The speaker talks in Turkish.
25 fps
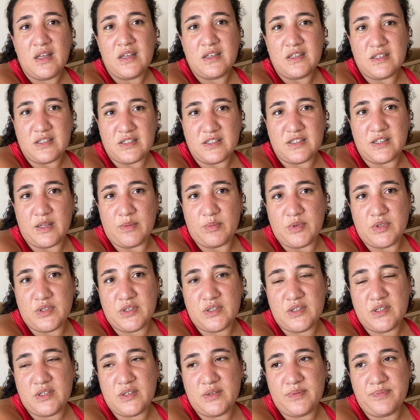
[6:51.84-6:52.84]

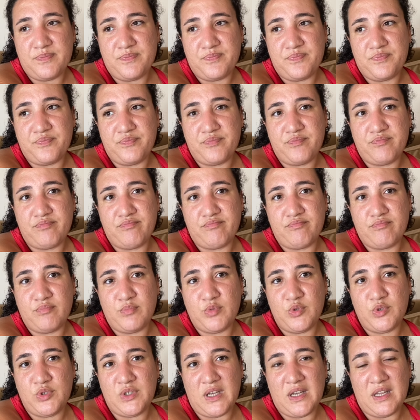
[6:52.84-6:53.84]
istemişti.
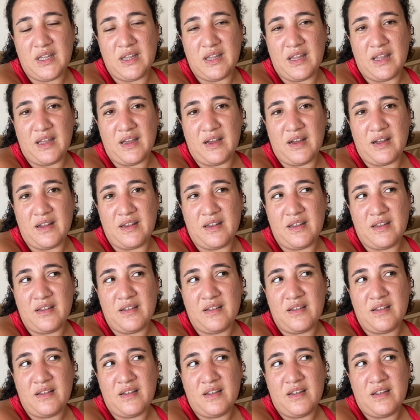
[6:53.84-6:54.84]
Bu şekilde yani
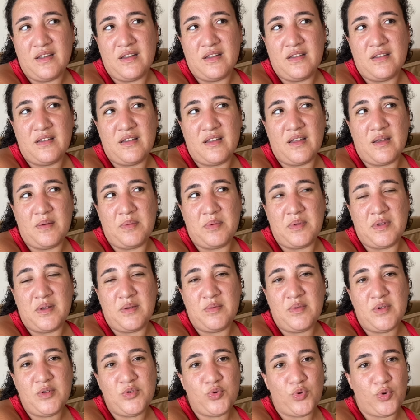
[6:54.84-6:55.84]
diyebilirim.
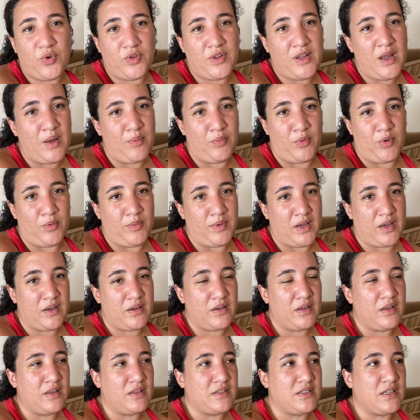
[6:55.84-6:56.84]
Yani çok önermiyorum
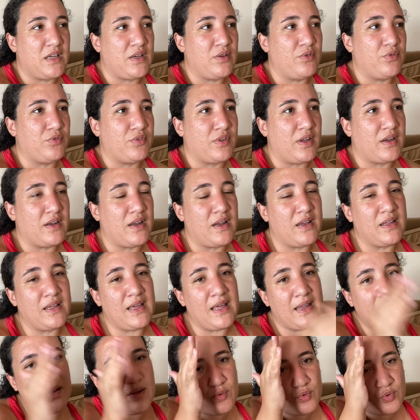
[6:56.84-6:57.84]
e, şey yurttan. Hani
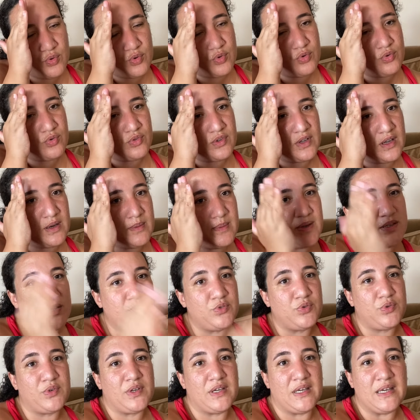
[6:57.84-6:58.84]
genel okul yurtları bence
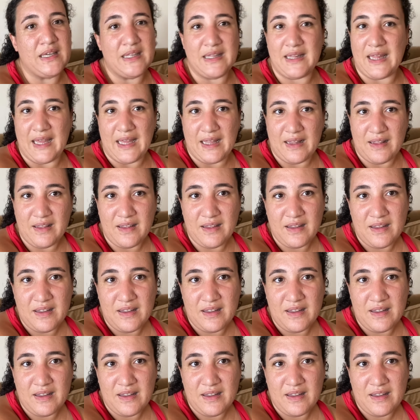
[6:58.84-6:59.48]
çok iyi değil.